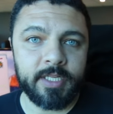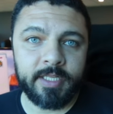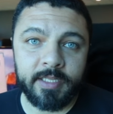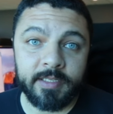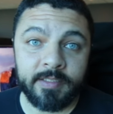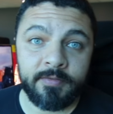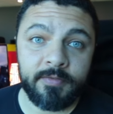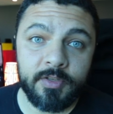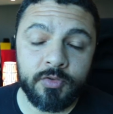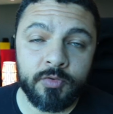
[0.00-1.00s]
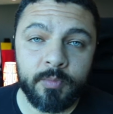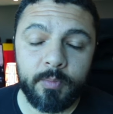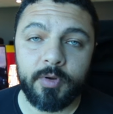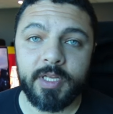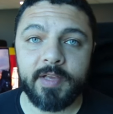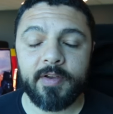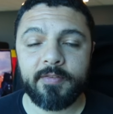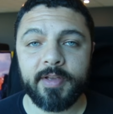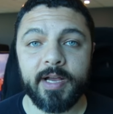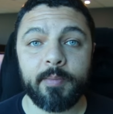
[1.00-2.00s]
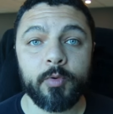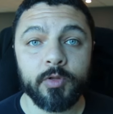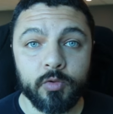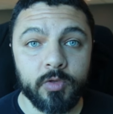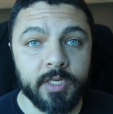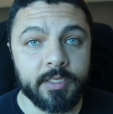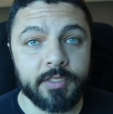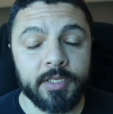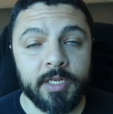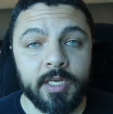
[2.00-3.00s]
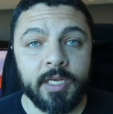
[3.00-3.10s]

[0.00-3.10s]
item nesse vídeo porque vai ficar muito grande.